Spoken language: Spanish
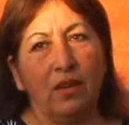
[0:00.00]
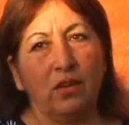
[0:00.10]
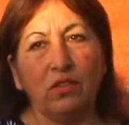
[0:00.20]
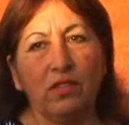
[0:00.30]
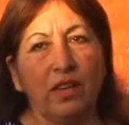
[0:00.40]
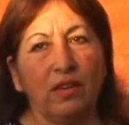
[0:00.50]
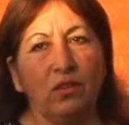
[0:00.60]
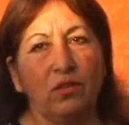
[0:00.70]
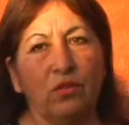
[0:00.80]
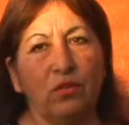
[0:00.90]
cosas que
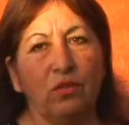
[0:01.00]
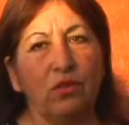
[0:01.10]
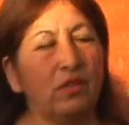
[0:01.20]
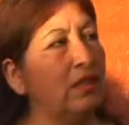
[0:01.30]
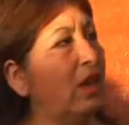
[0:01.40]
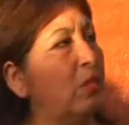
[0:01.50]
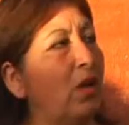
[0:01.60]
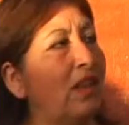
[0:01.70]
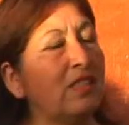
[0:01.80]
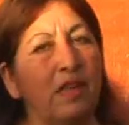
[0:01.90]
no,
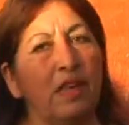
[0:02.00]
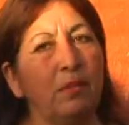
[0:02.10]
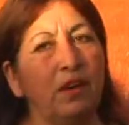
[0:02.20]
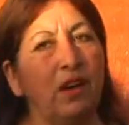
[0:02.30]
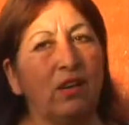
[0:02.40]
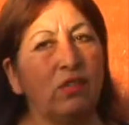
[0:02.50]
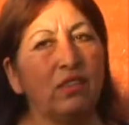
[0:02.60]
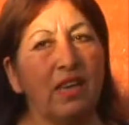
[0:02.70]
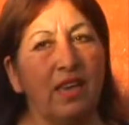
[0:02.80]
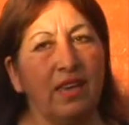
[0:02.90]
quisiéramos hacer, pero la
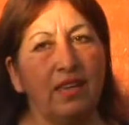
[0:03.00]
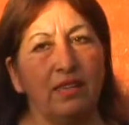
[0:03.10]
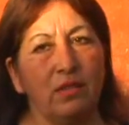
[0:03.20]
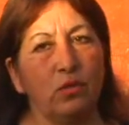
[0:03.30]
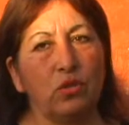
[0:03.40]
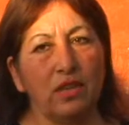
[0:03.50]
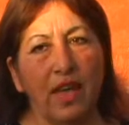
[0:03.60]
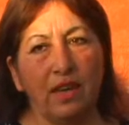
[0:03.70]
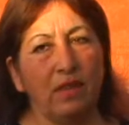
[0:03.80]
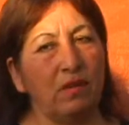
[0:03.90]
cosa es
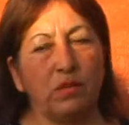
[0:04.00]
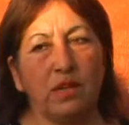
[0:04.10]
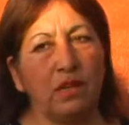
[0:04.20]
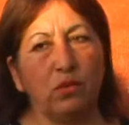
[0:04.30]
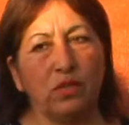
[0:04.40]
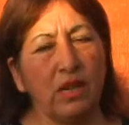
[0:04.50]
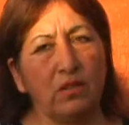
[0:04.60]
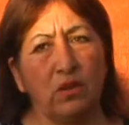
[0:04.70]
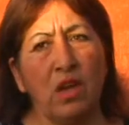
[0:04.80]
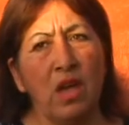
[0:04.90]
luchar y vamos a seguir
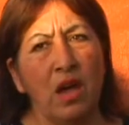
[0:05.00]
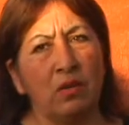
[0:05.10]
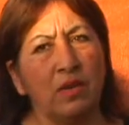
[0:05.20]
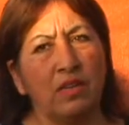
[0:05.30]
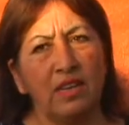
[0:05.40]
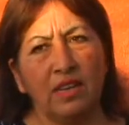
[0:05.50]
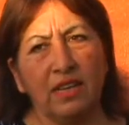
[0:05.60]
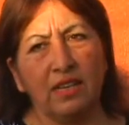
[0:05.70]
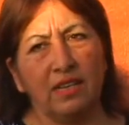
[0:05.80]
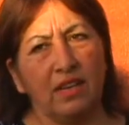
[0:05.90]
luchando. Aunque digan que
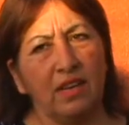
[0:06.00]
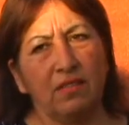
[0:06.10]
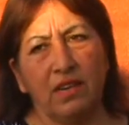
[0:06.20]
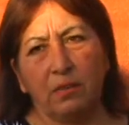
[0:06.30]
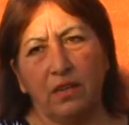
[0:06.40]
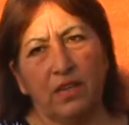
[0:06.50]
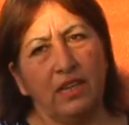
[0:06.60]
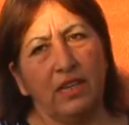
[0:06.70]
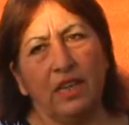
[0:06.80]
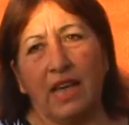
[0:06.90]
la antena la van a
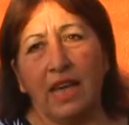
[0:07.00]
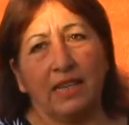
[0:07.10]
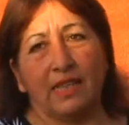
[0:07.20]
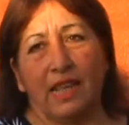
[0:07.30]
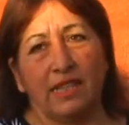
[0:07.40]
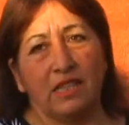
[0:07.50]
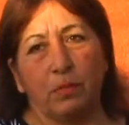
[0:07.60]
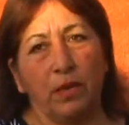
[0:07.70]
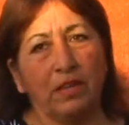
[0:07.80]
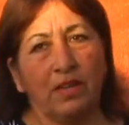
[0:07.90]
poner y ya ah, está casi
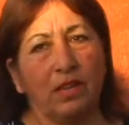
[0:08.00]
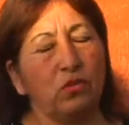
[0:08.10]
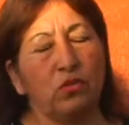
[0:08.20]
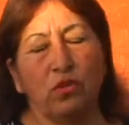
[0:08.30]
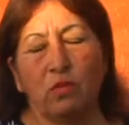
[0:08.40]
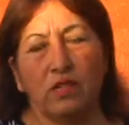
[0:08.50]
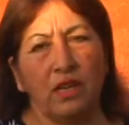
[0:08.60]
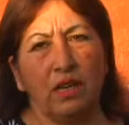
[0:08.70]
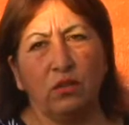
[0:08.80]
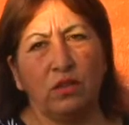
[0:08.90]
puesta, nosotros vamos a
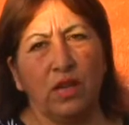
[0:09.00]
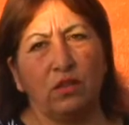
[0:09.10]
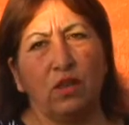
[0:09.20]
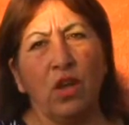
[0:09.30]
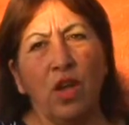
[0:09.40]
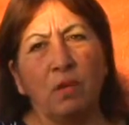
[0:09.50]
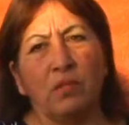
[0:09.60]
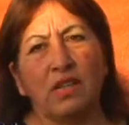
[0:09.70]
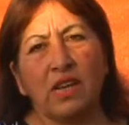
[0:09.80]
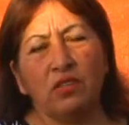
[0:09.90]
seguir luchando.
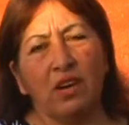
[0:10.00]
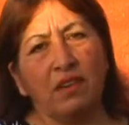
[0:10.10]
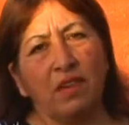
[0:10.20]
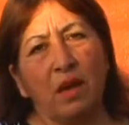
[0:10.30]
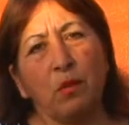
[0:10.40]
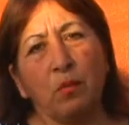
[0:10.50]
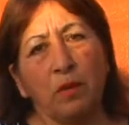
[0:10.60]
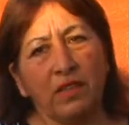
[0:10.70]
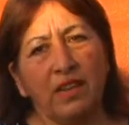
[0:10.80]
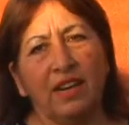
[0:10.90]
Mientras no la veamos
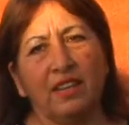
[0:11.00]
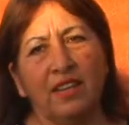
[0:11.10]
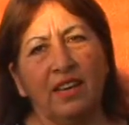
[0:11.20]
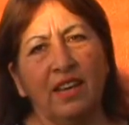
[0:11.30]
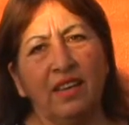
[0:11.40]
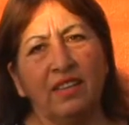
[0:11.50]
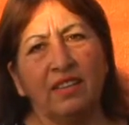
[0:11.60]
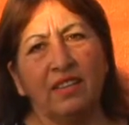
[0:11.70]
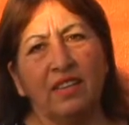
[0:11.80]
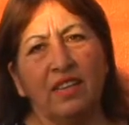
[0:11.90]
puesta la antena,
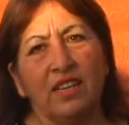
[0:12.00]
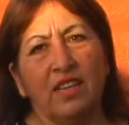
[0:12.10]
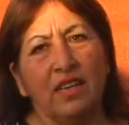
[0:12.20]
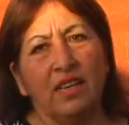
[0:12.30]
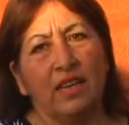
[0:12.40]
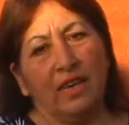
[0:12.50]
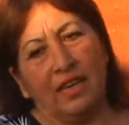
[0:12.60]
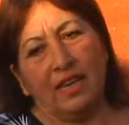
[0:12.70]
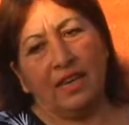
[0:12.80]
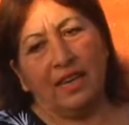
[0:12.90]

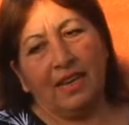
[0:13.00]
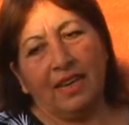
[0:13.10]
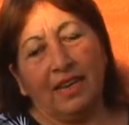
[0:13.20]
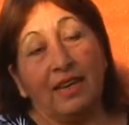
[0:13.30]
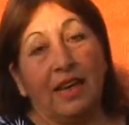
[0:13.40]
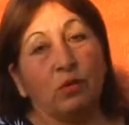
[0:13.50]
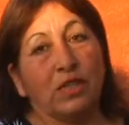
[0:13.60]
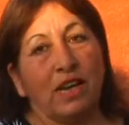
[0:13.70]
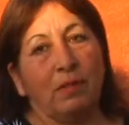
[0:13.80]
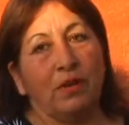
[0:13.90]
eh, la
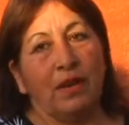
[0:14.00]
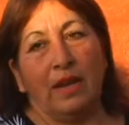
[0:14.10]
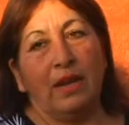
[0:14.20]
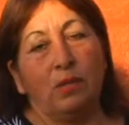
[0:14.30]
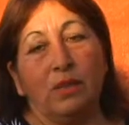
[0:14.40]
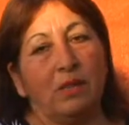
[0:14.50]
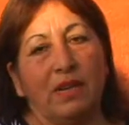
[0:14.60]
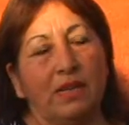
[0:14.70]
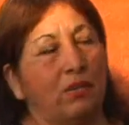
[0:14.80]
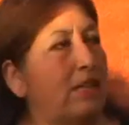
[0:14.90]
lucha es la,
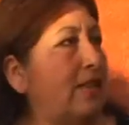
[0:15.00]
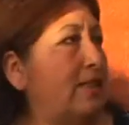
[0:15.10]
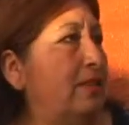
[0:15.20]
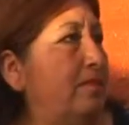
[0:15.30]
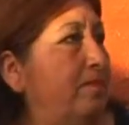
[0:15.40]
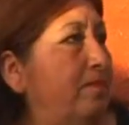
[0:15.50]
última que no se hace.